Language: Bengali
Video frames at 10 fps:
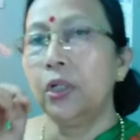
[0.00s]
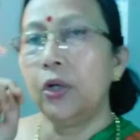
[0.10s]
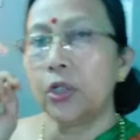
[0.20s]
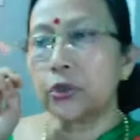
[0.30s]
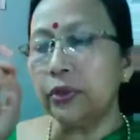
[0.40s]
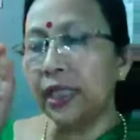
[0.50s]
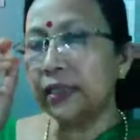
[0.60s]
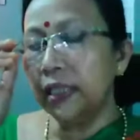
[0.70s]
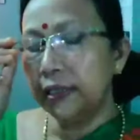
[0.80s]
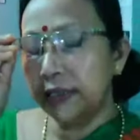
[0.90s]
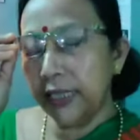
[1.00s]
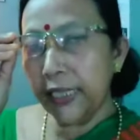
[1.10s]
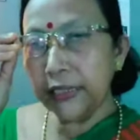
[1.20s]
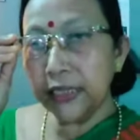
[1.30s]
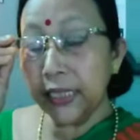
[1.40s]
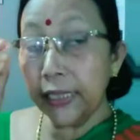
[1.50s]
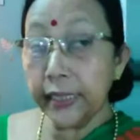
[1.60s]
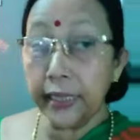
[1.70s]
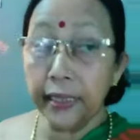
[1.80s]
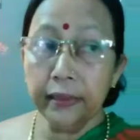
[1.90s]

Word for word: হর্ষনাথ যে এ ছেলেকে